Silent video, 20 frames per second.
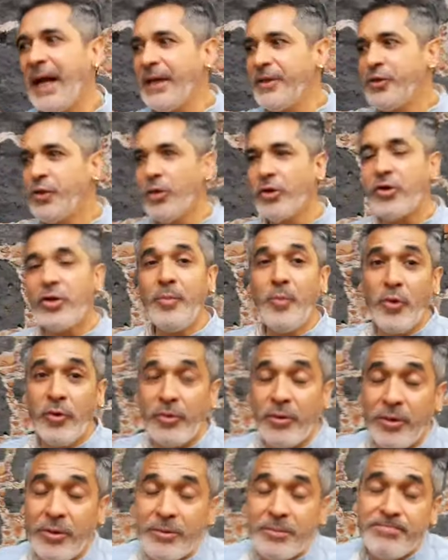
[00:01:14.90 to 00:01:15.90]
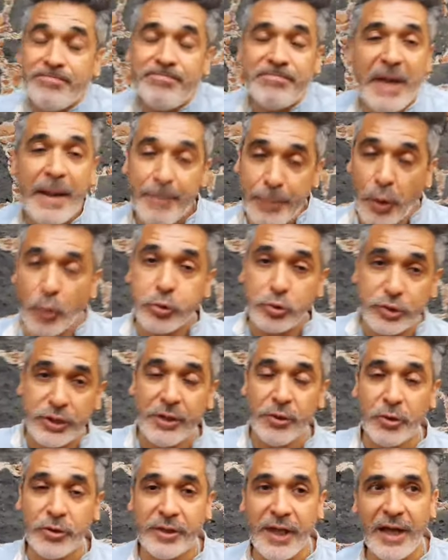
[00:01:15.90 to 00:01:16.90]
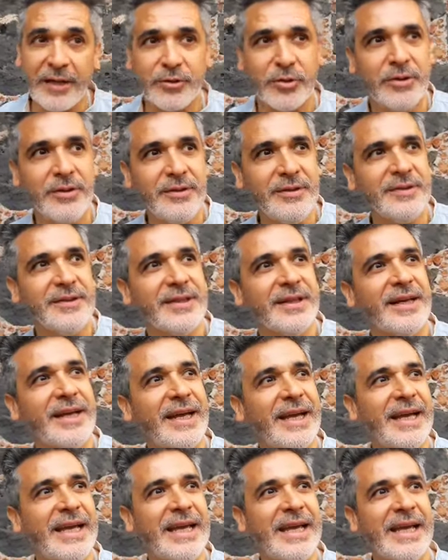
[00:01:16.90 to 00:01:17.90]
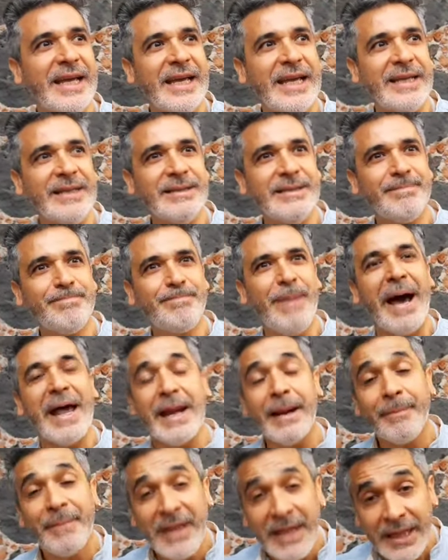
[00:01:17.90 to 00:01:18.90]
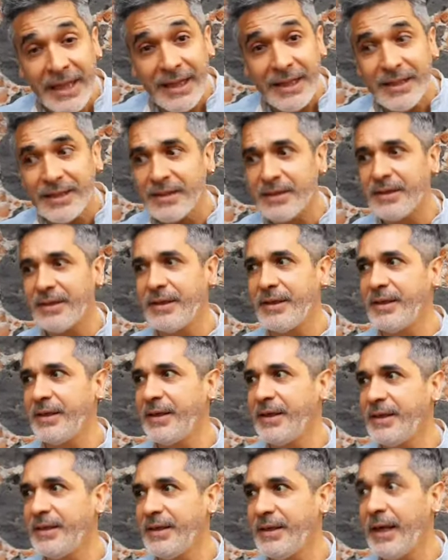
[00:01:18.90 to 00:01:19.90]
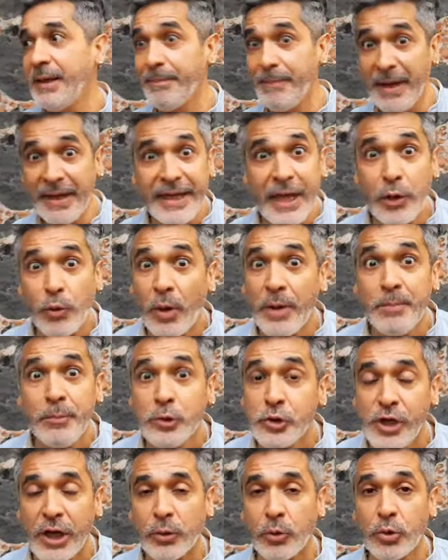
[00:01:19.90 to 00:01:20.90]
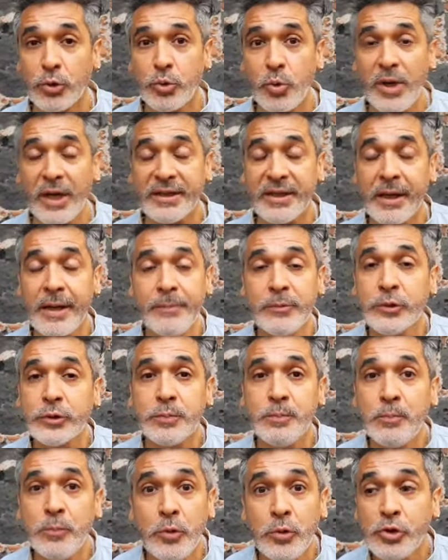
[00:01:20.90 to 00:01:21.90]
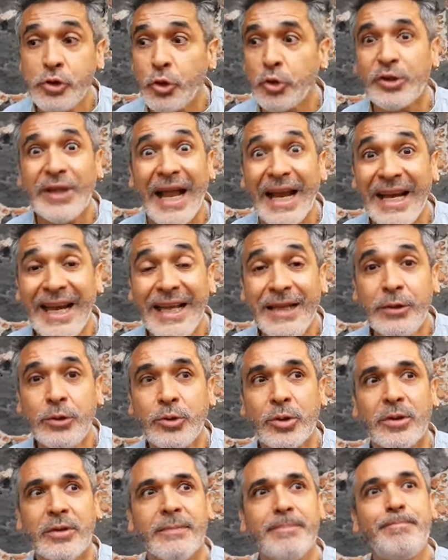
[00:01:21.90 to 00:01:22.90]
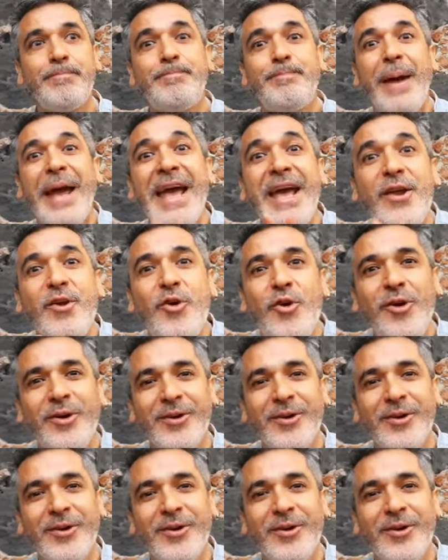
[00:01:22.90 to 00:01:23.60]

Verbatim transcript: yo como he producido teatro, eh, para mí en México hay mucha cultura, tenemos mucho talento, pero